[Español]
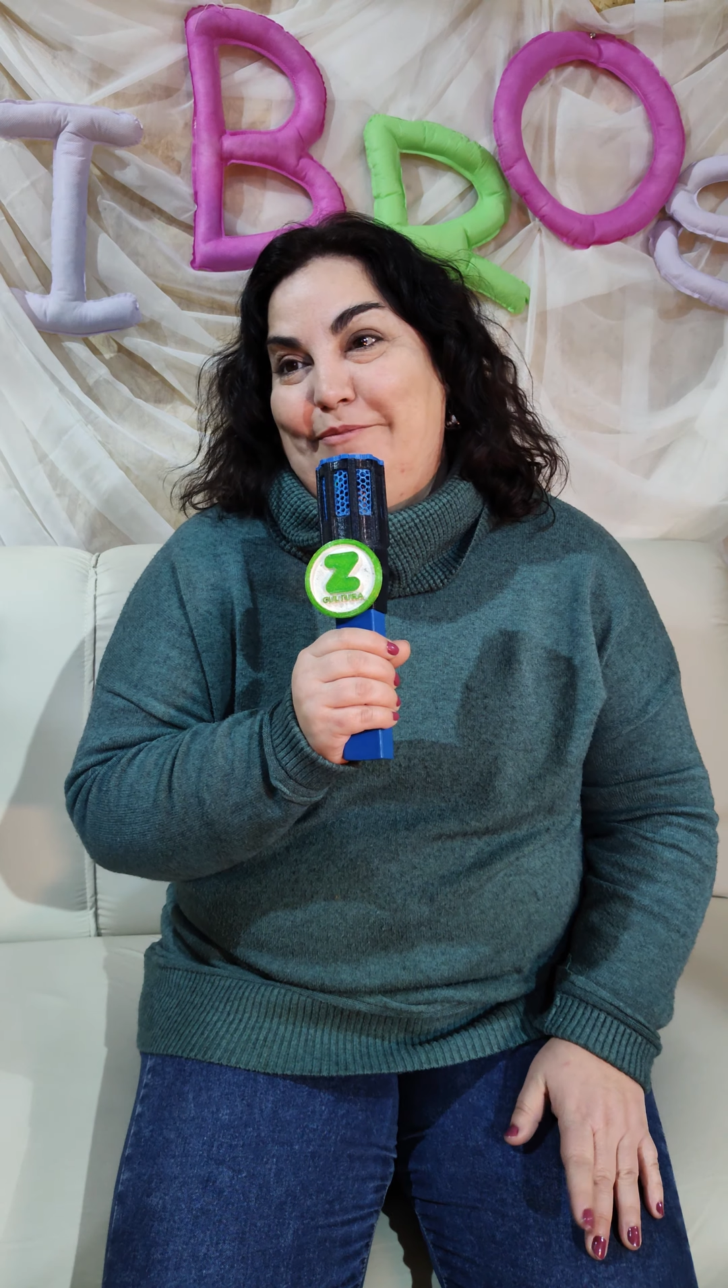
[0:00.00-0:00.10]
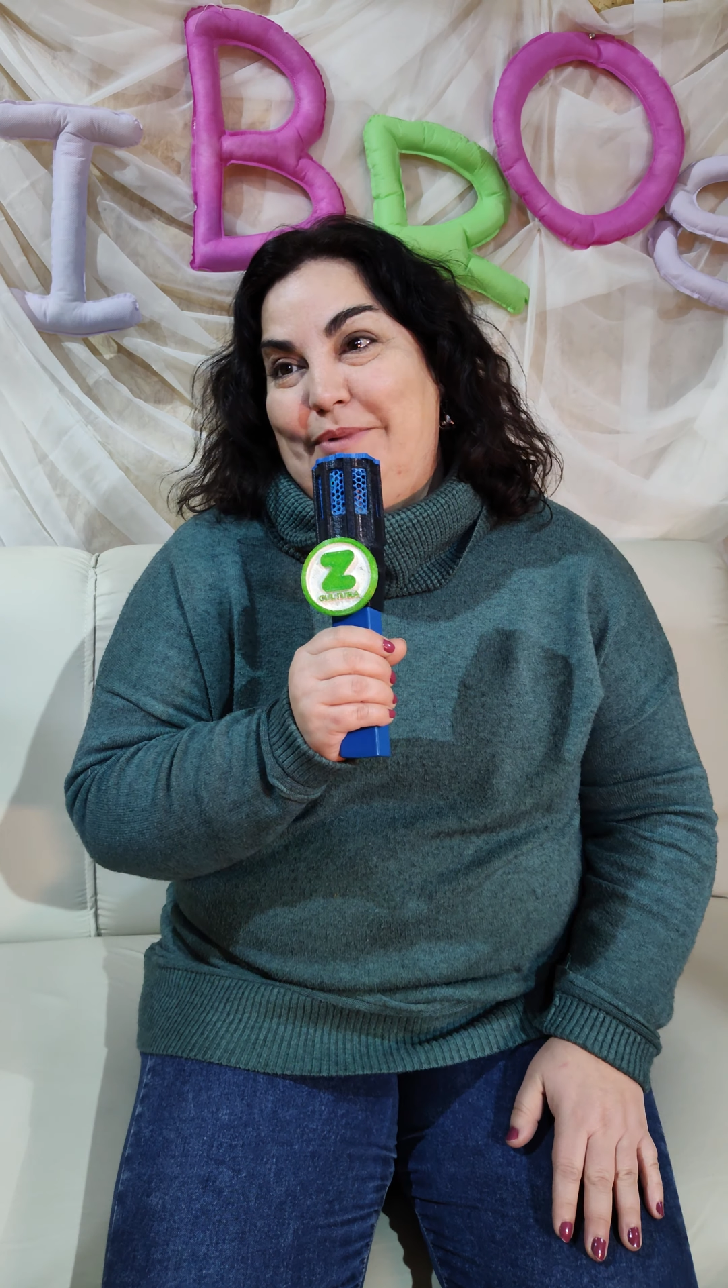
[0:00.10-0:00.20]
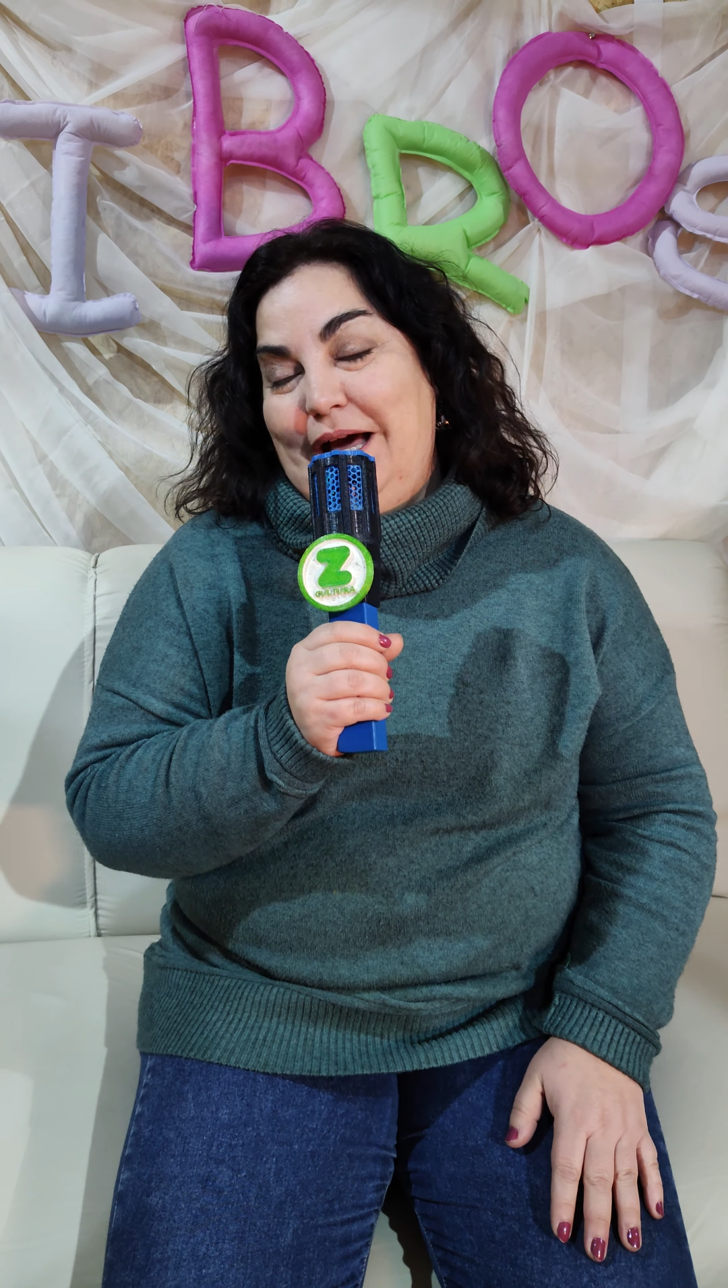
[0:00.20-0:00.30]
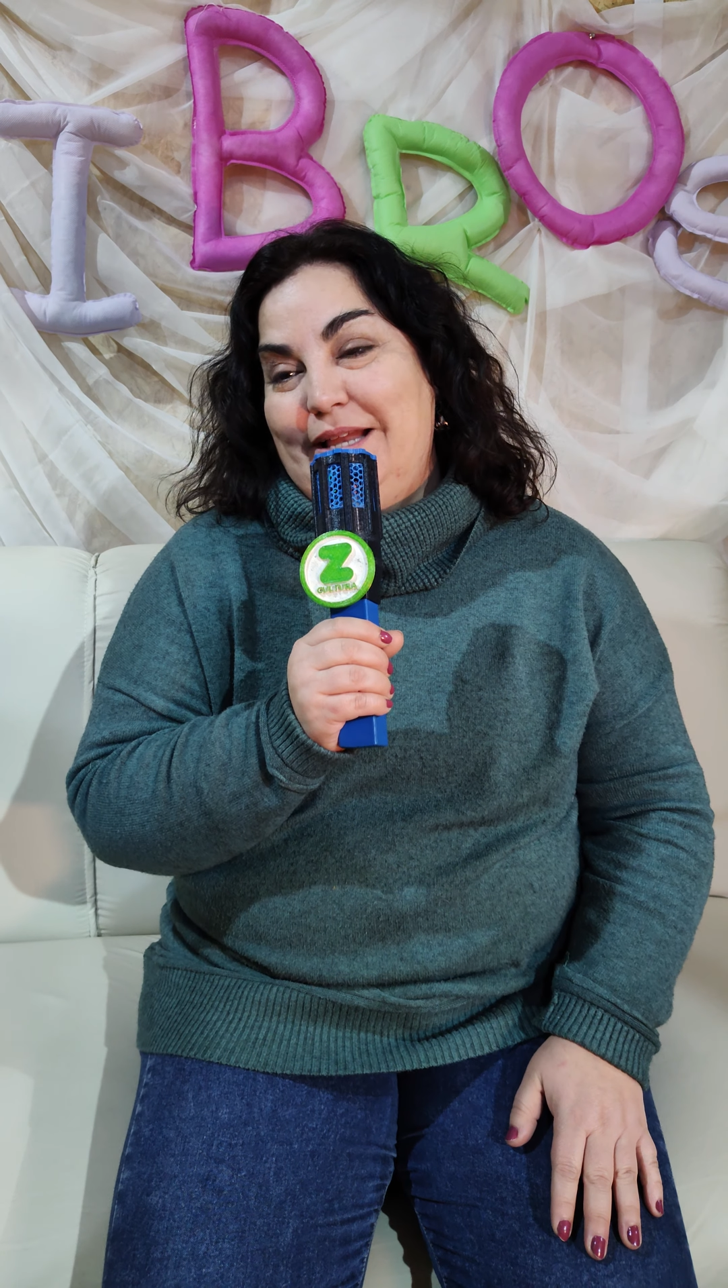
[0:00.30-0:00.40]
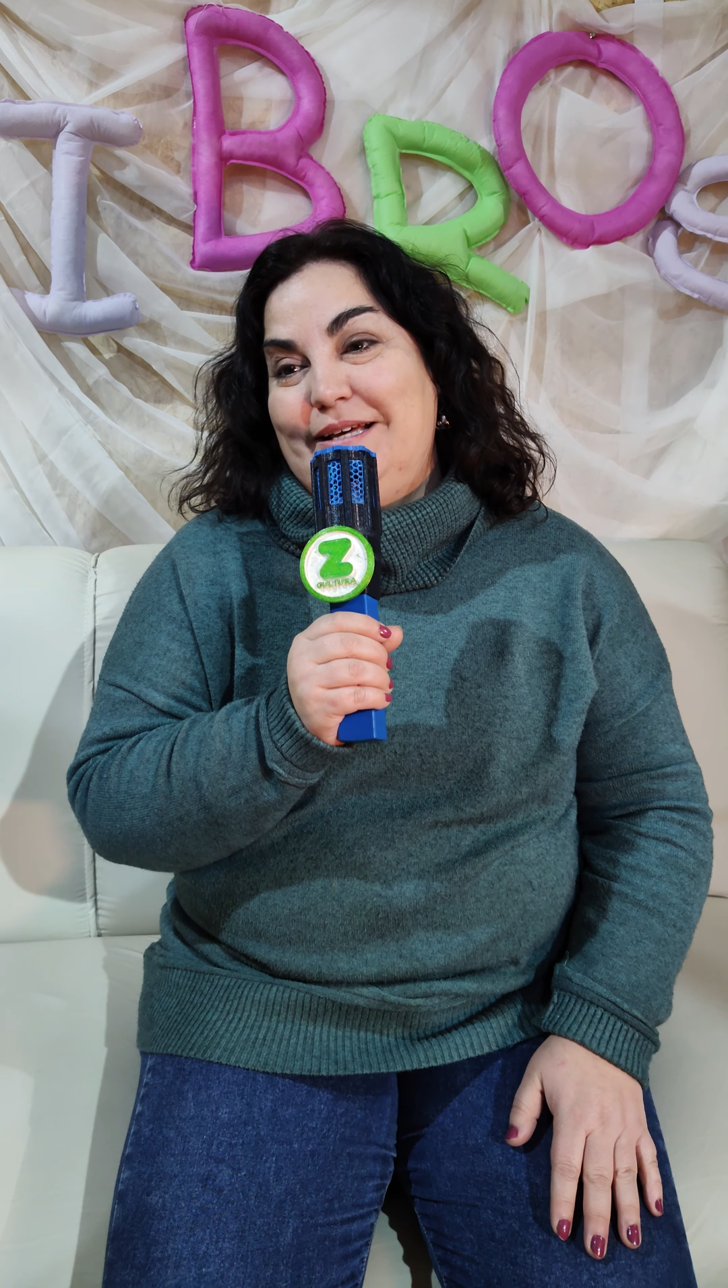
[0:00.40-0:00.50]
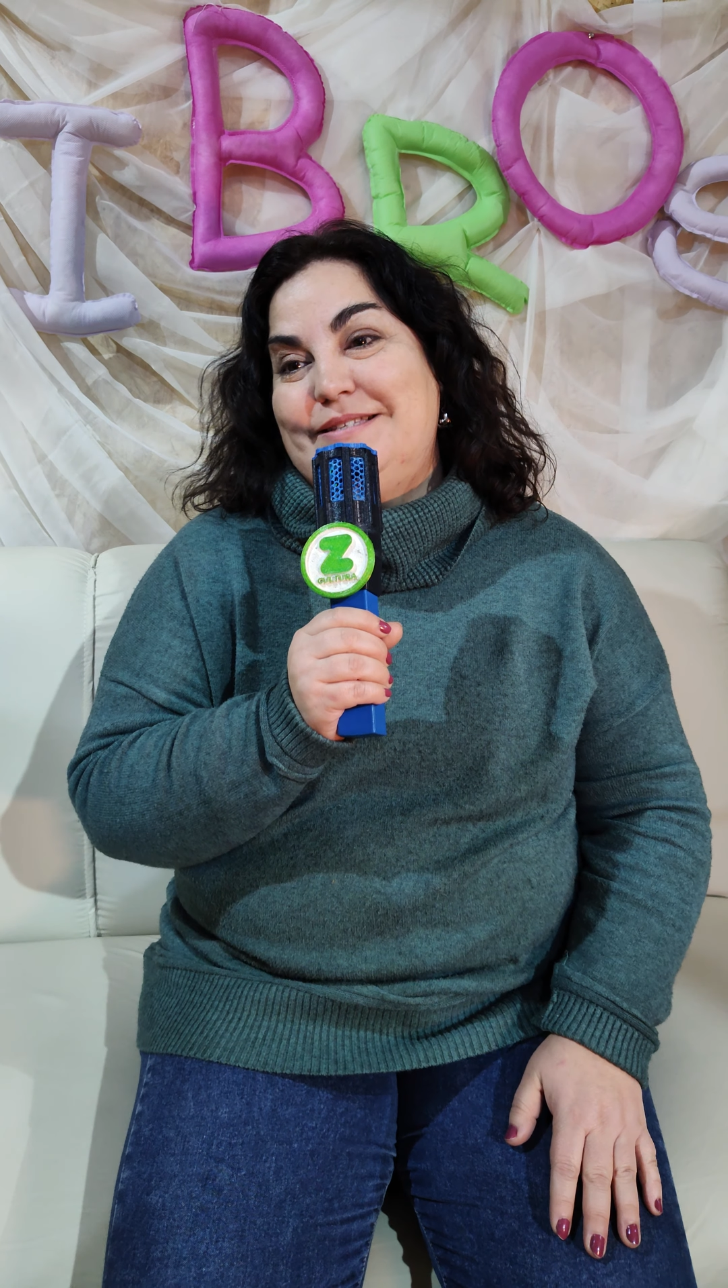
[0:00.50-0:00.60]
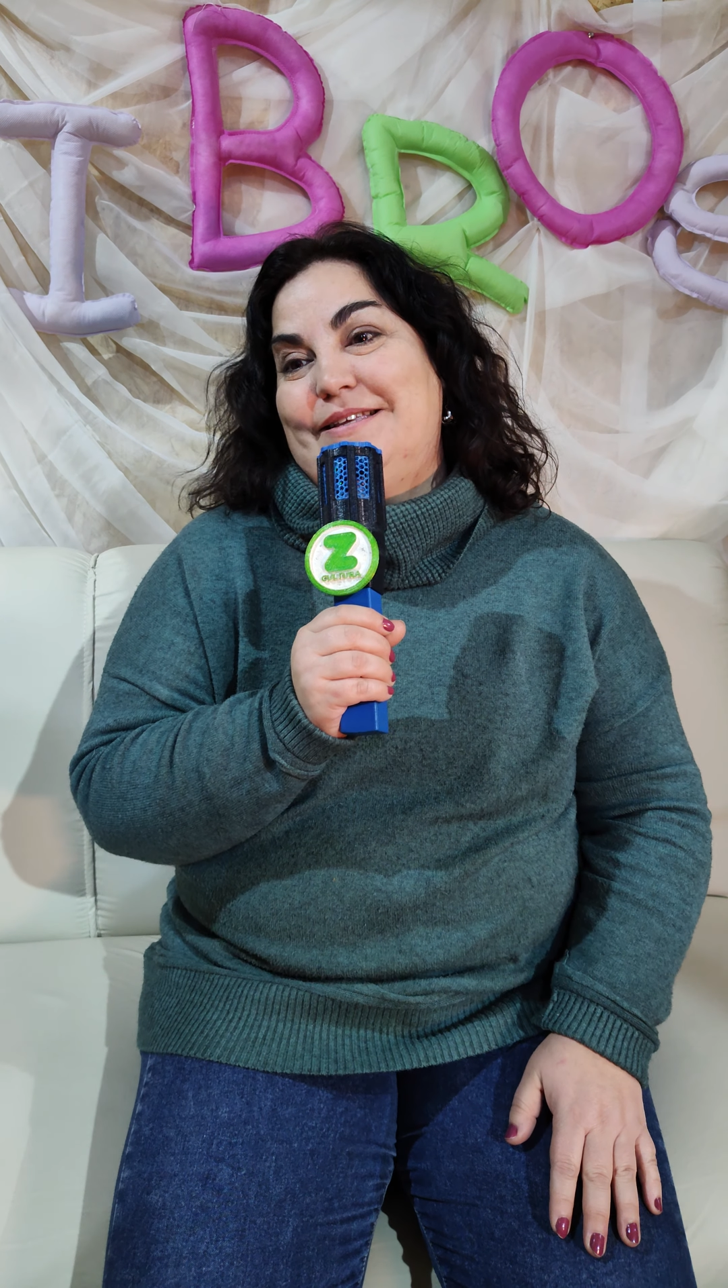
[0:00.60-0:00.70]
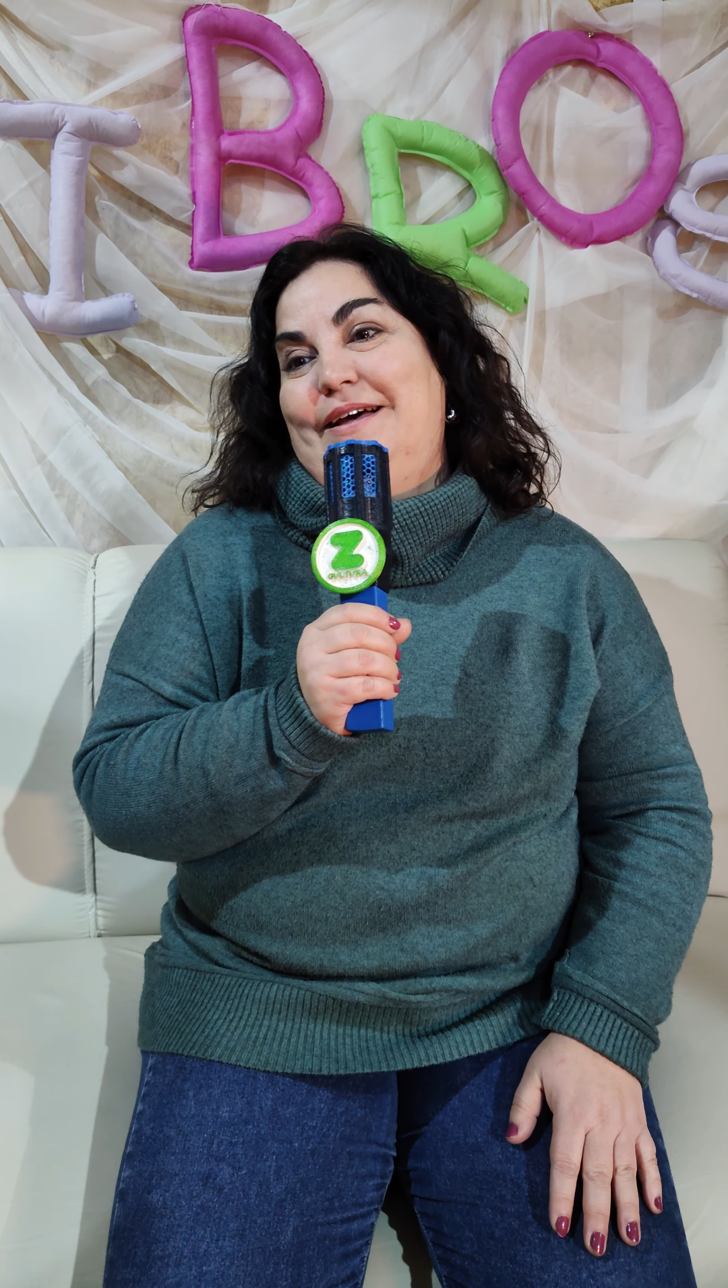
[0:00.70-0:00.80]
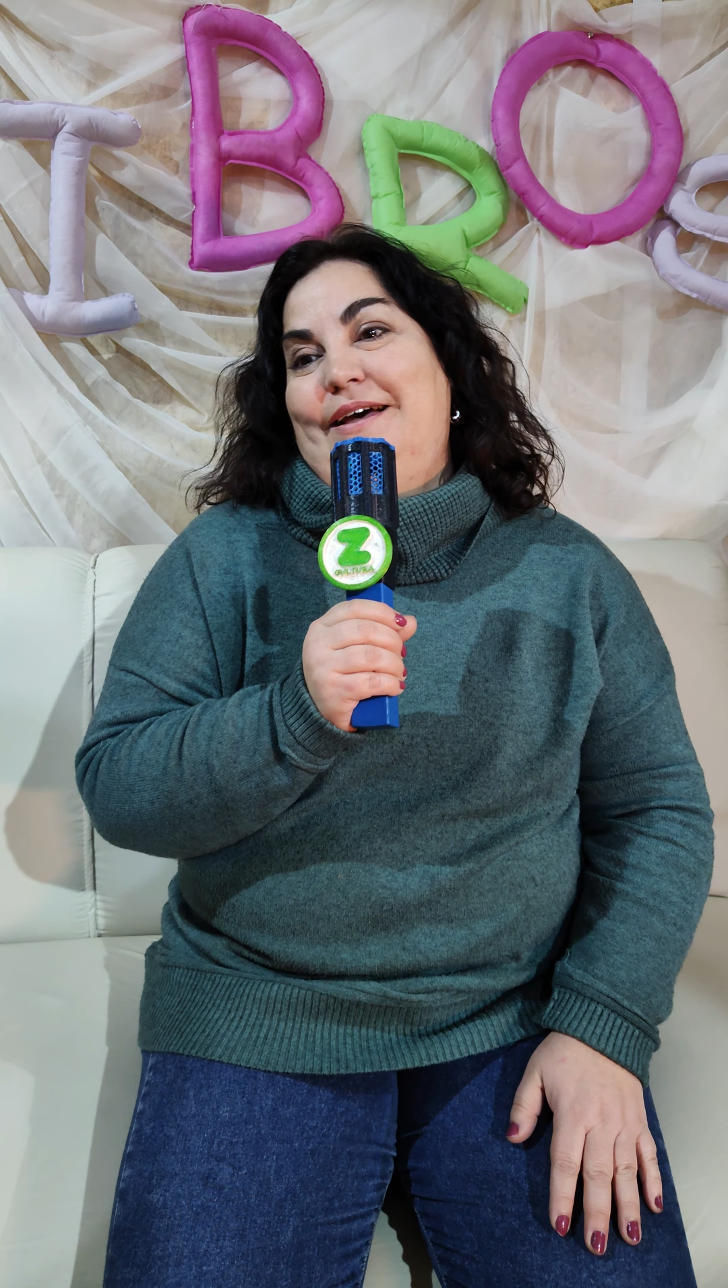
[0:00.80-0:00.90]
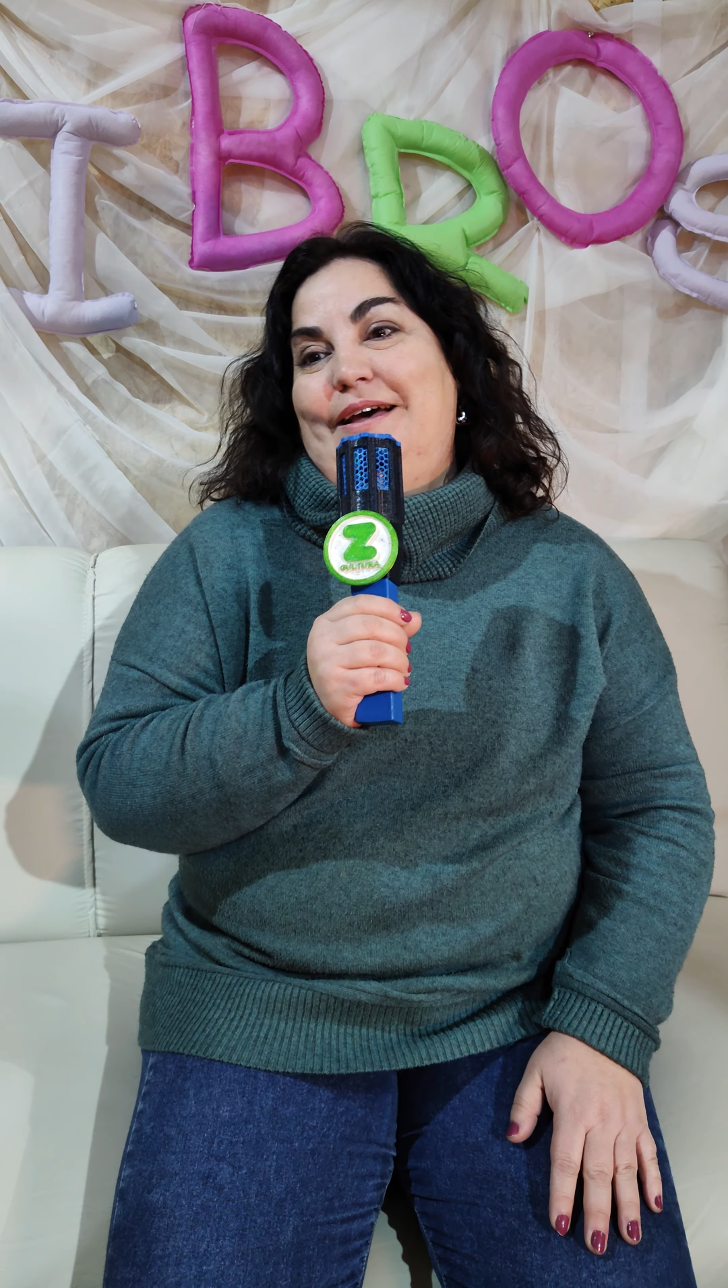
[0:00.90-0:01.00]

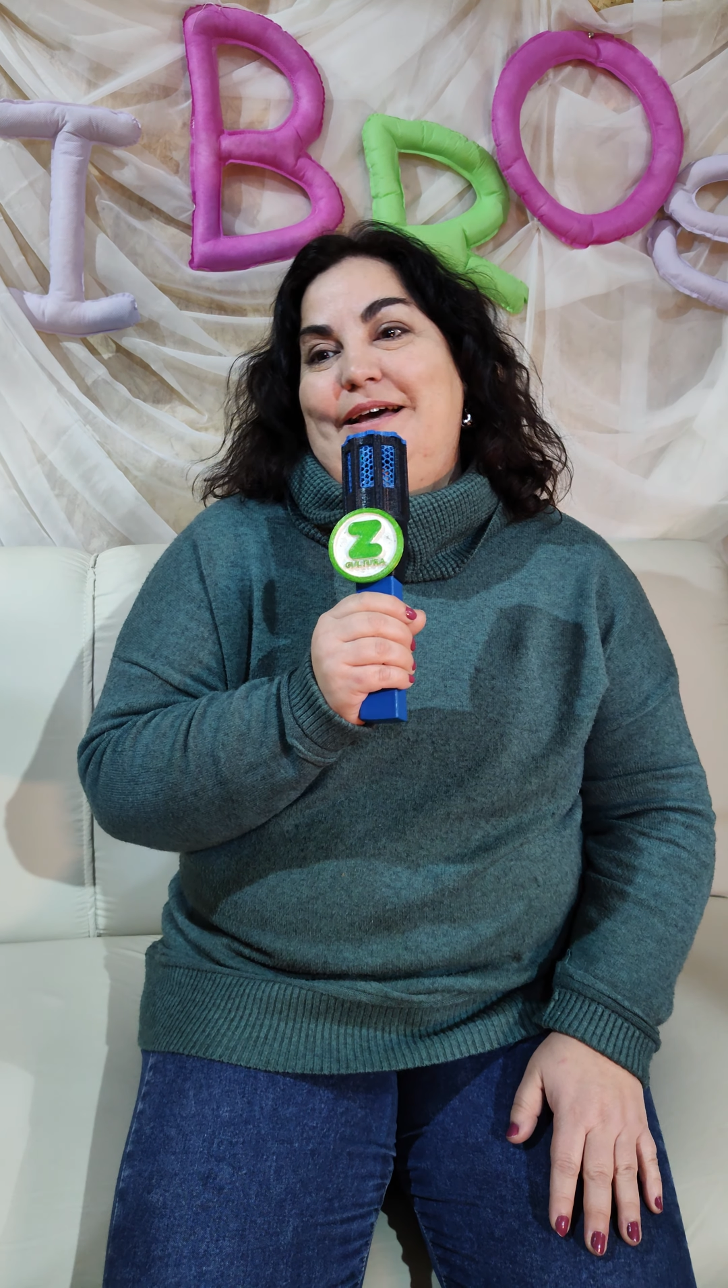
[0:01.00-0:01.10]
ejemplares.